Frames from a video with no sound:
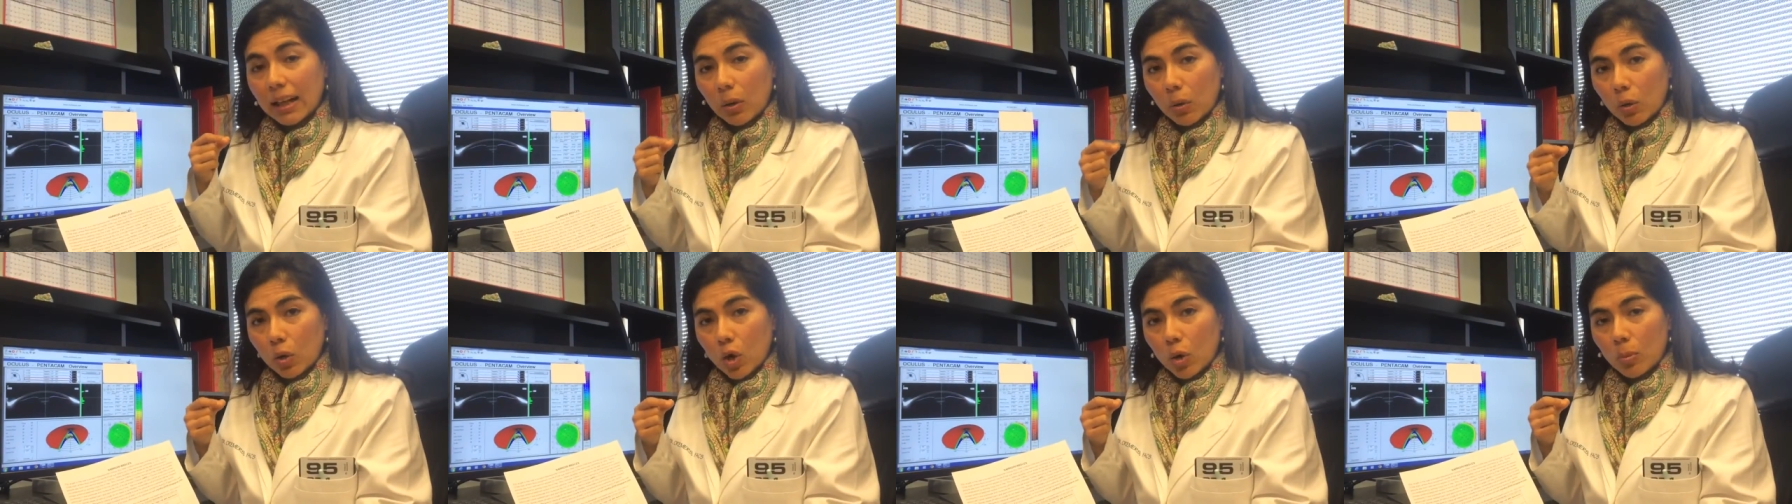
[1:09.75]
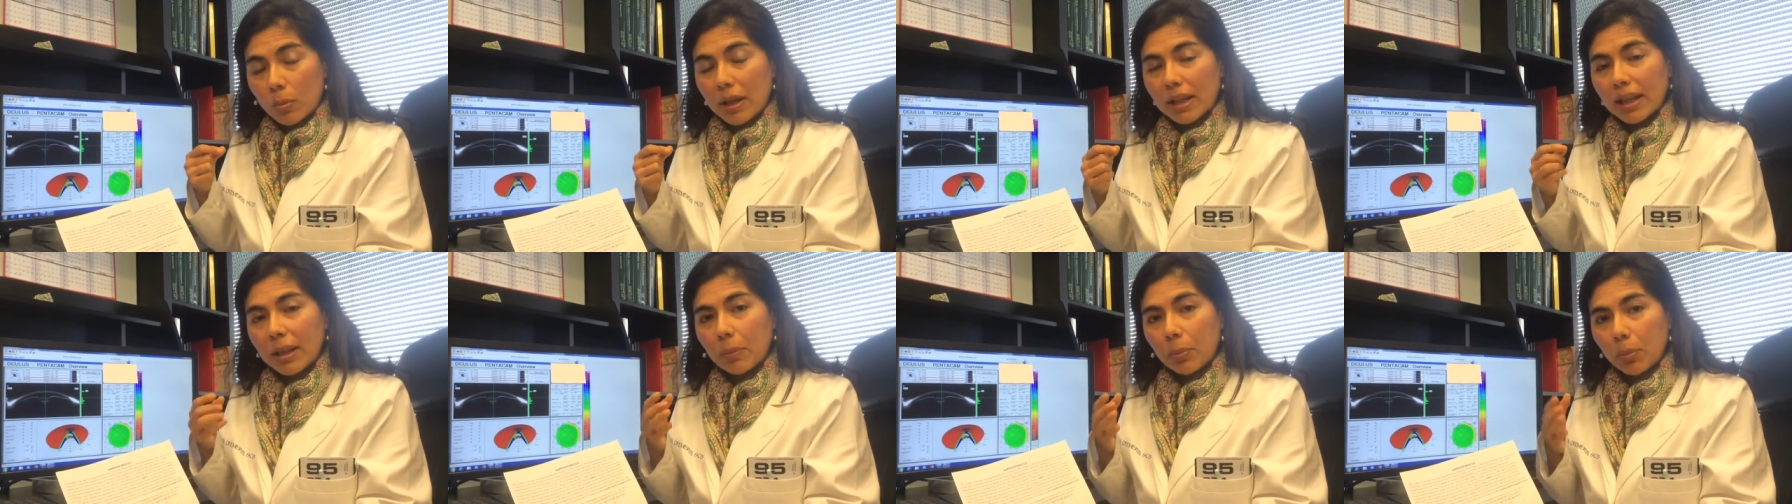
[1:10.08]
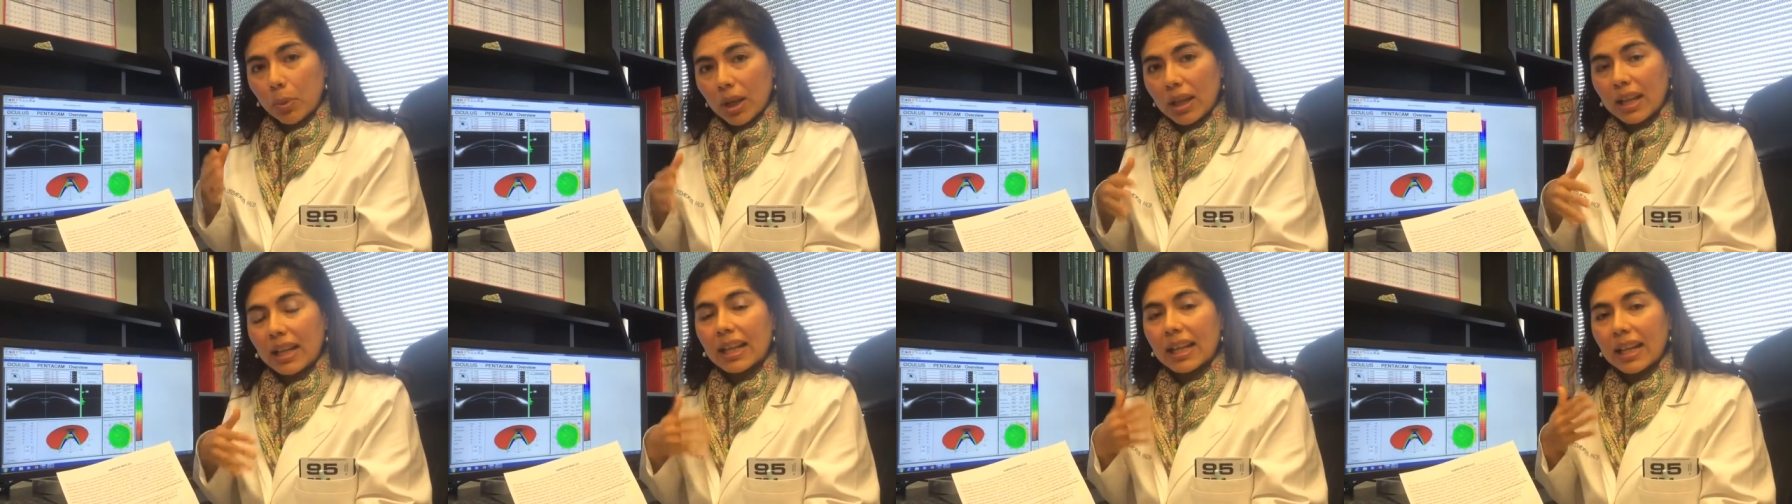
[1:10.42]
glaucoma que
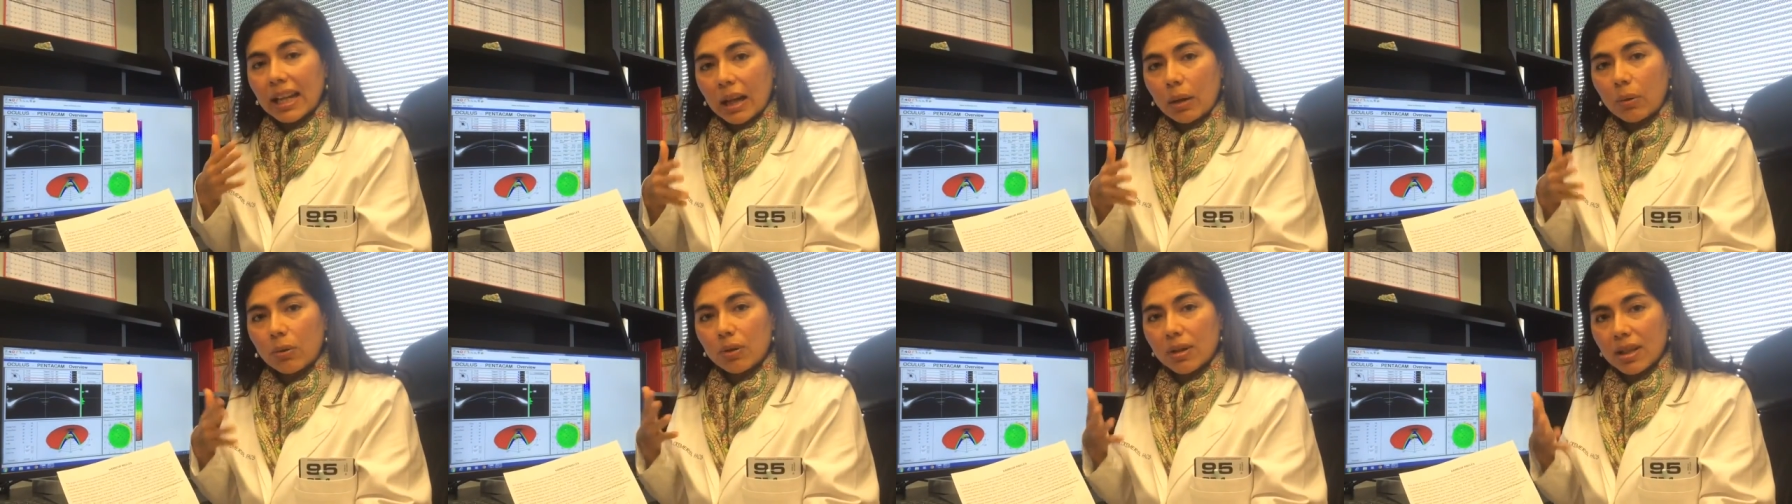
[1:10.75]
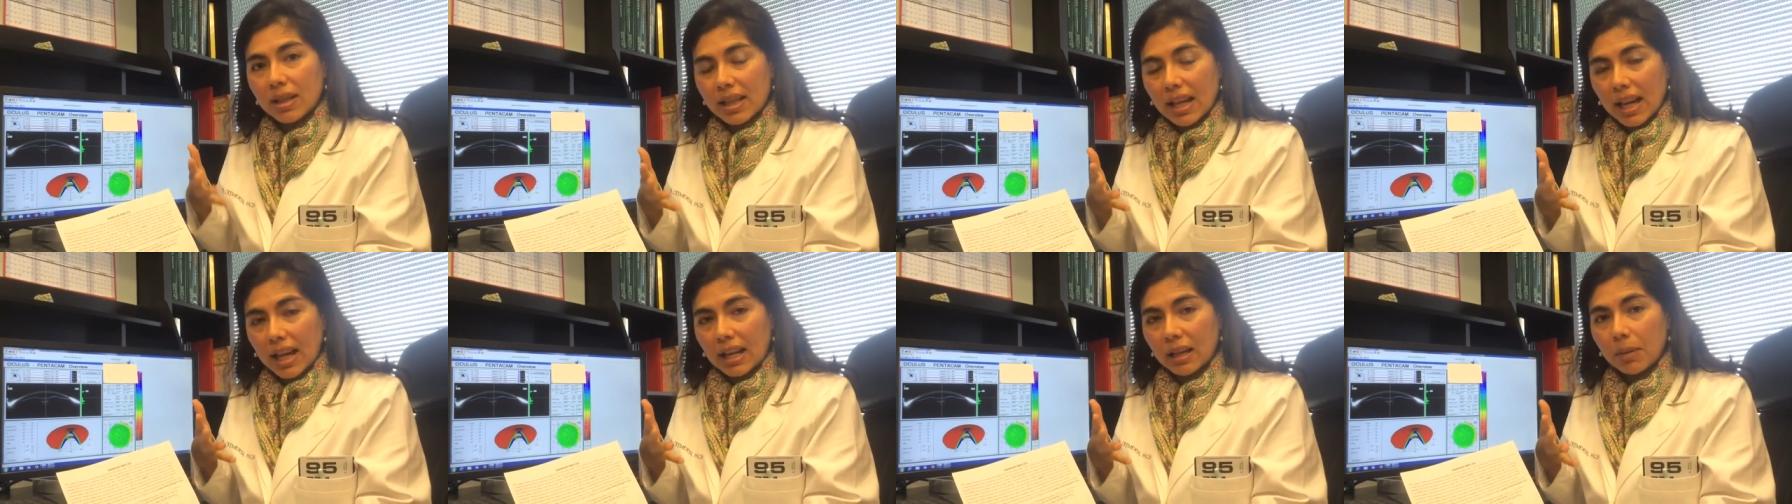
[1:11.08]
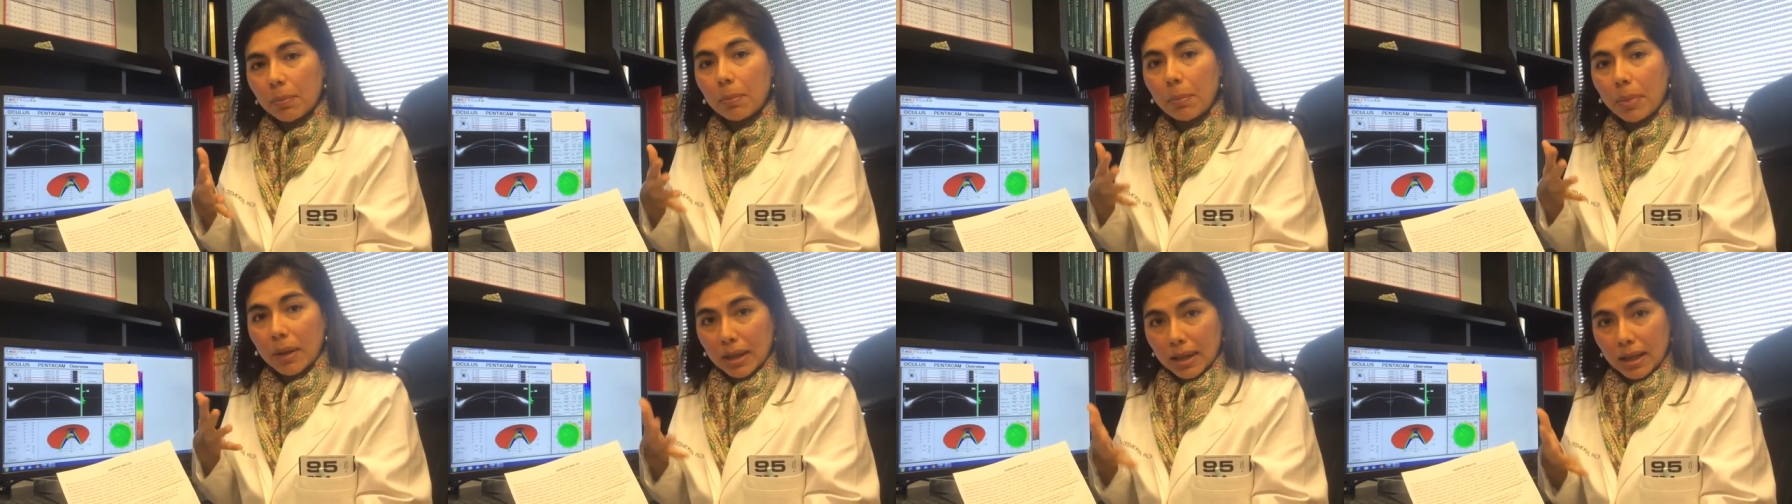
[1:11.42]
puede
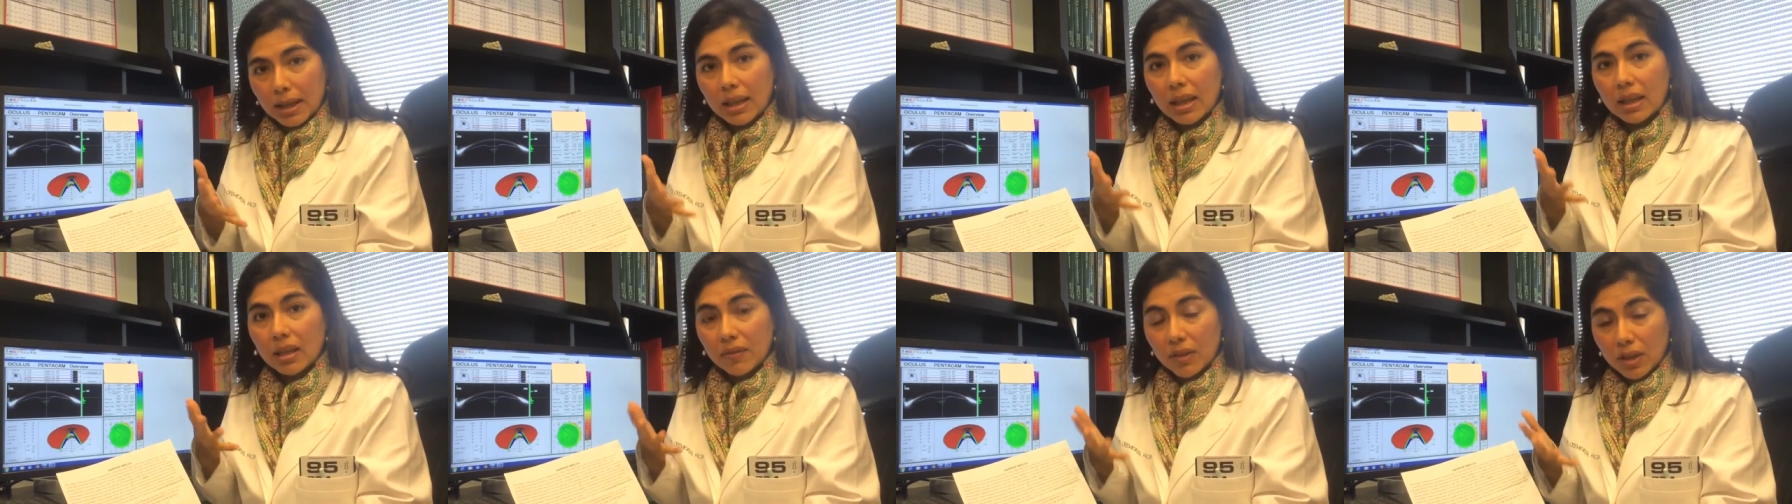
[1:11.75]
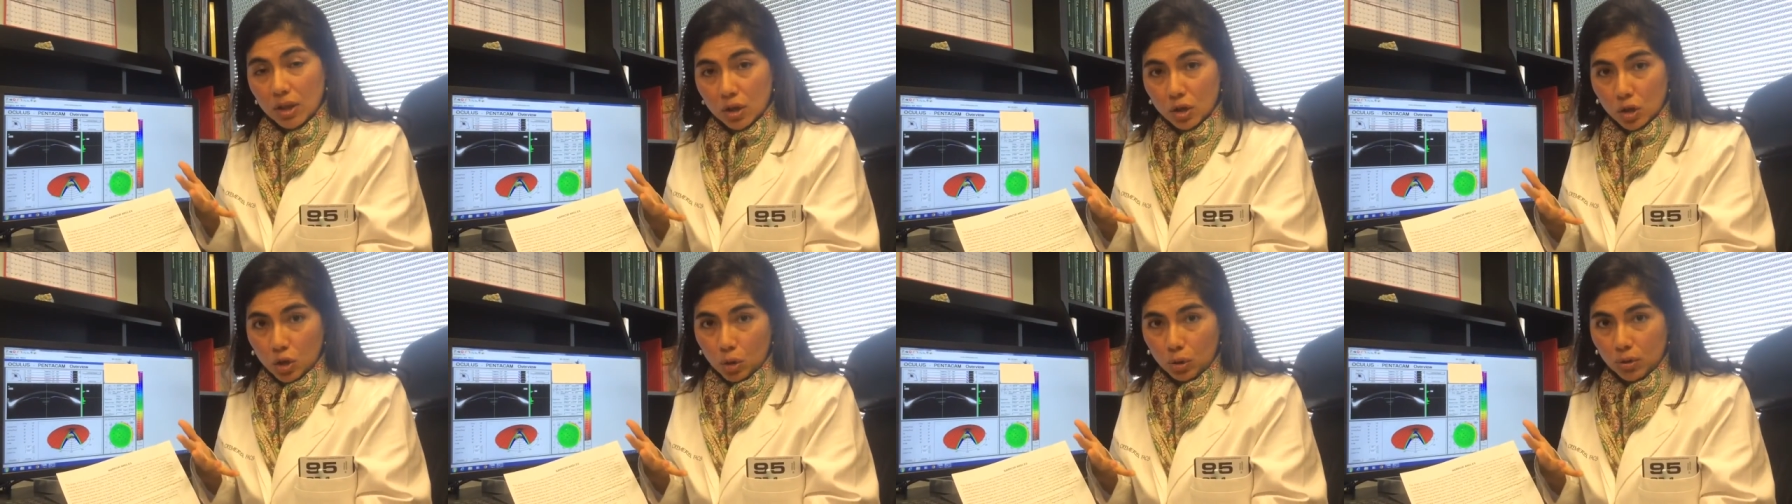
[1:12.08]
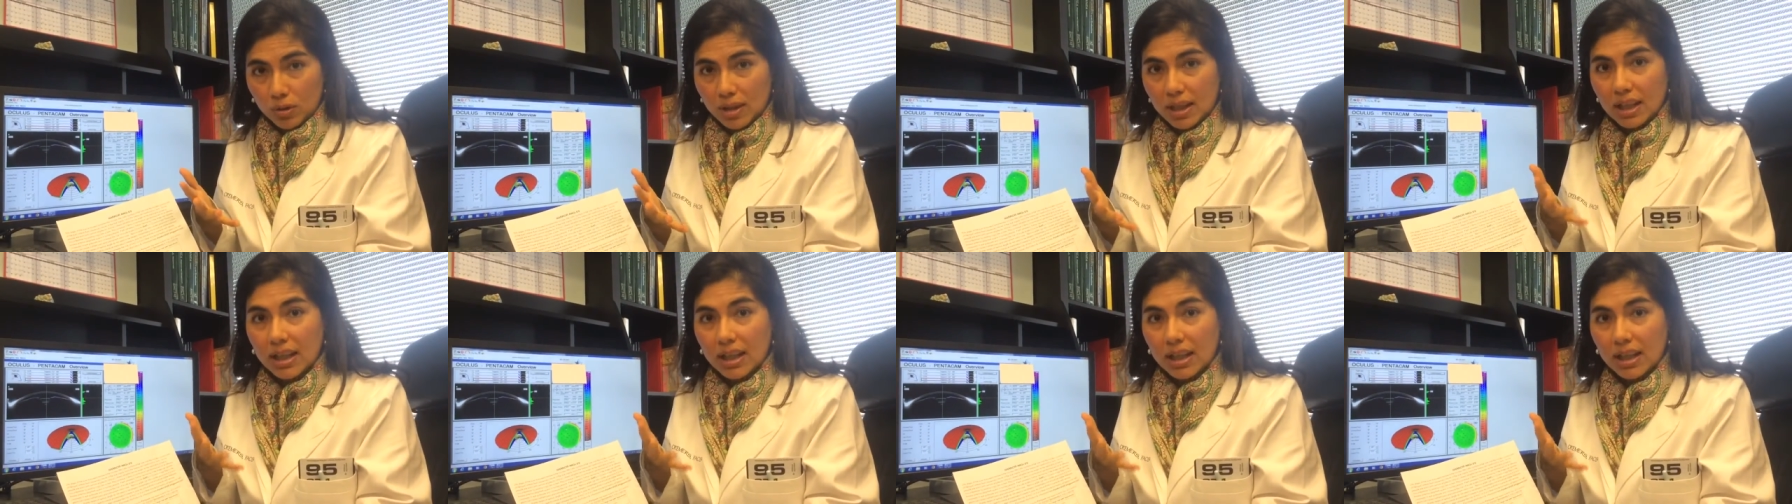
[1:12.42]
causar pérdida de visión,